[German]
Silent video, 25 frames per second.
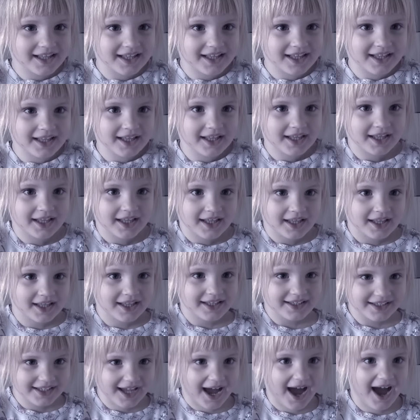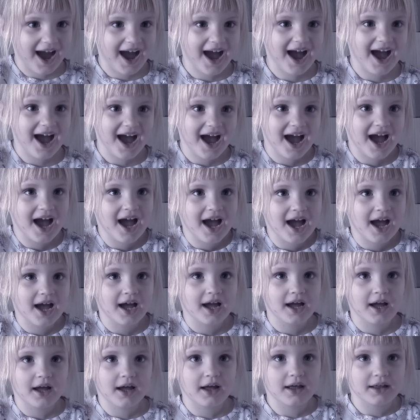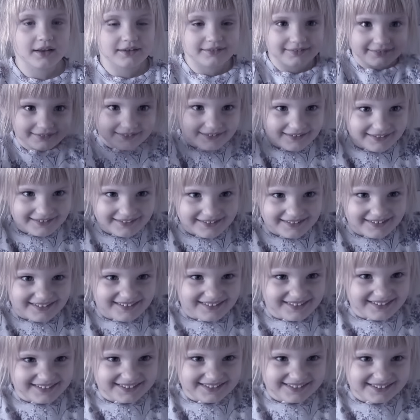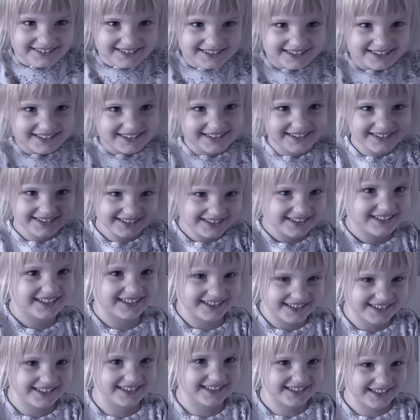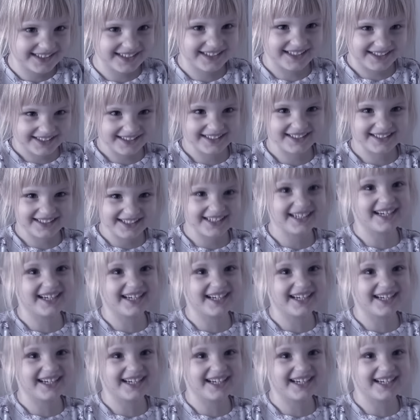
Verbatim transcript: Wie groß ist denn euer Haus jetzt? So groß. So groß ist euer Haus.